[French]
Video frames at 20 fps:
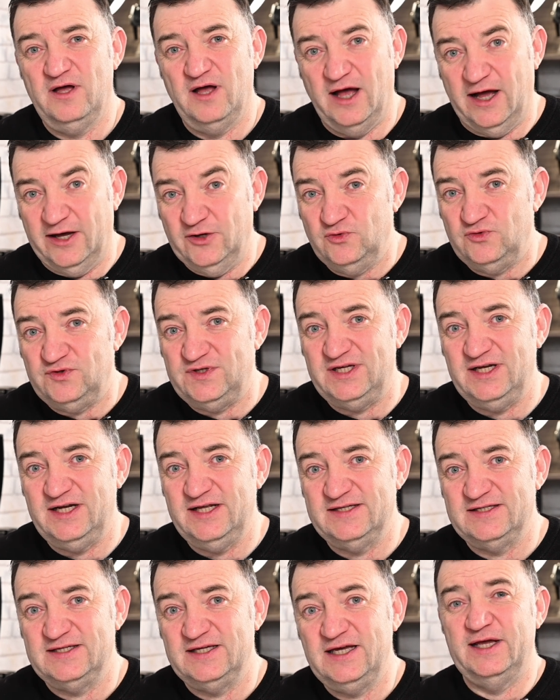à
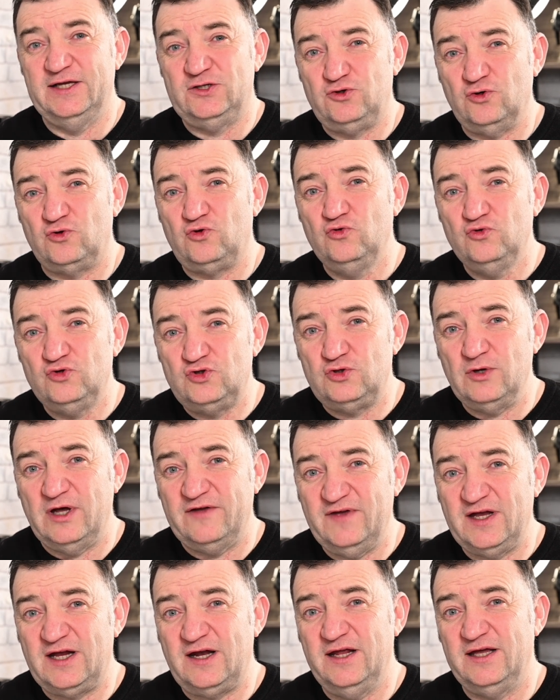utiliser et surtout ceux
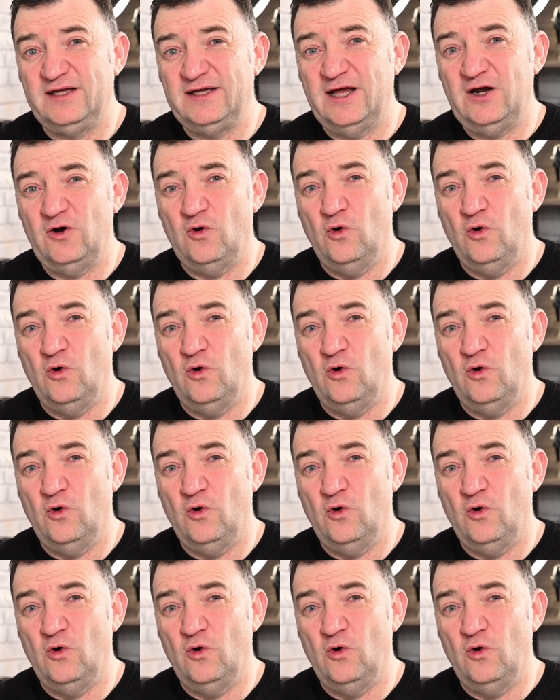avec lesquels